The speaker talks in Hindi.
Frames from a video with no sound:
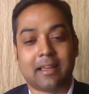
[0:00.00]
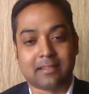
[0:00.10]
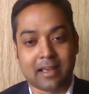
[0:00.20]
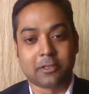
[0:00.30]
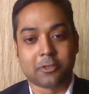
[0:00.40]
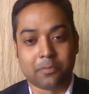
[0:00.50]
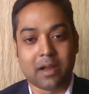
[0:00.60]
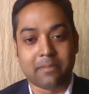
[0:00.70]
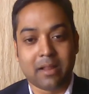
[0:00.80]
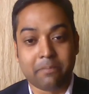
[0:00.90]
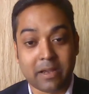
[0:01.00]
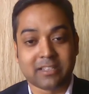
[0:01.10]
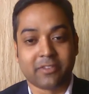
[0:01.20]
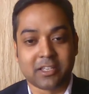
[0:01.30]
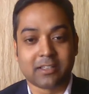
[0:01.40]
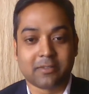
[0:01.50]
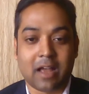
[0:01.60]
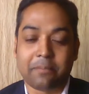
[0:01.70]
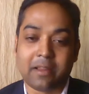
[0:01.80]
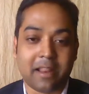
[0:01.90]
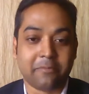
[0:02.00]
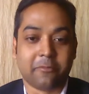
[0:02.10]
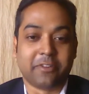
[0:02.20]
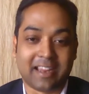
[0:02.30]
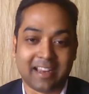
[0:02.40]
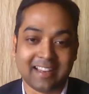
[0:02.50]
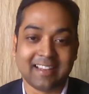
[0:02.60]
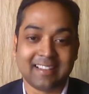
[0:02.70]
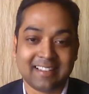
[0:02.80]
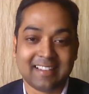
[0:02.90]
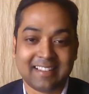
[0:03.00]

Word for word: ढेर सारी शुभकामनाएं बेस्ट विशेष आपकी नई मूवी के लिए